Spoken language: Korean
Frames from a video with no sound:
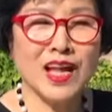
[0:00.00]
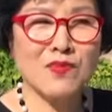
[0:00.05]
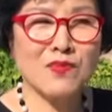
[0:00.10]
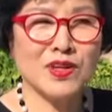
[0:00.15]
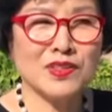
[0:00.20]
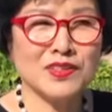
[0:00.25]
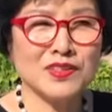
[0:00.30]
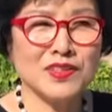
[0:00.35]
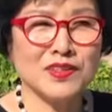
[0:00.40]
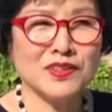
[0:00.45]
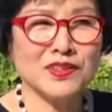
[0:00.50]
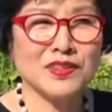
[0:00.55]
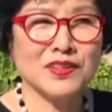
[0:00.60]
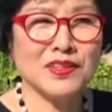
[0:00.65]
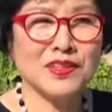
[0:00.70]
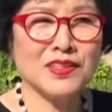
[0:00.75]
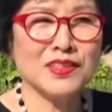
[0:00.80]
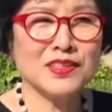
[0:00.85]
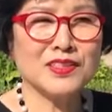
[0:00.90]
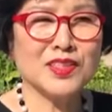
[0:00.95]
살면서
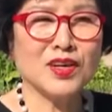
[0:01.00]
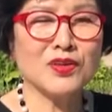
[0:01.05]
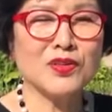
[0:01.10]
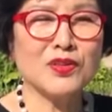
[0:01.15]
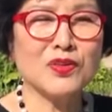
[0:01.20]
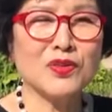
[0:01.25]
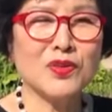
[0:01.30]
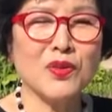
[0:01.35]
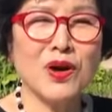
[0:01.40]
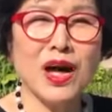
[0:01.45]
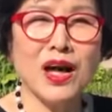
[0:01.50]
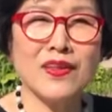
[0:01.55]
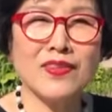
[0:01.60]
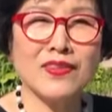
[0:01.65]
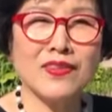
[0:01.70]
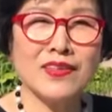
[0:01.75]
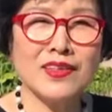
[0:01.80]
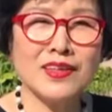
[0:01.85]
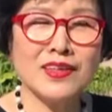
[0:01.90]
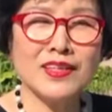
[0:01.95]
저는 또한
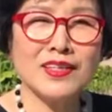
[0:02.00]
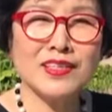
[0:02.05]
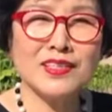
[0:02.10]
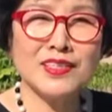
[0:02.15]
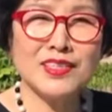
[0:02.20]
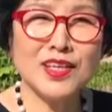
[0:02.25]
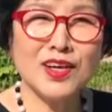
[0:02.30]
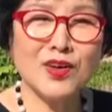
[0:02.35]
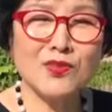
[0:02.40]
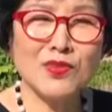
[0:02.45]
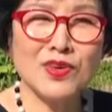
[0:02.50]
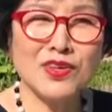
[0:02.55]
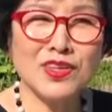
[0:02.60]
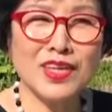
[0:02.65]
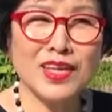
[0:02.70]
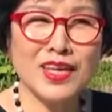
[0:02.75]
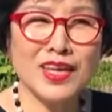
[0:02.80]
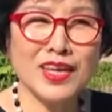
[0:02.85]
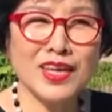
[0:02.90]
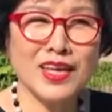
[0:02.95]

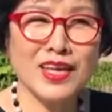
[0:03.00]
시어머니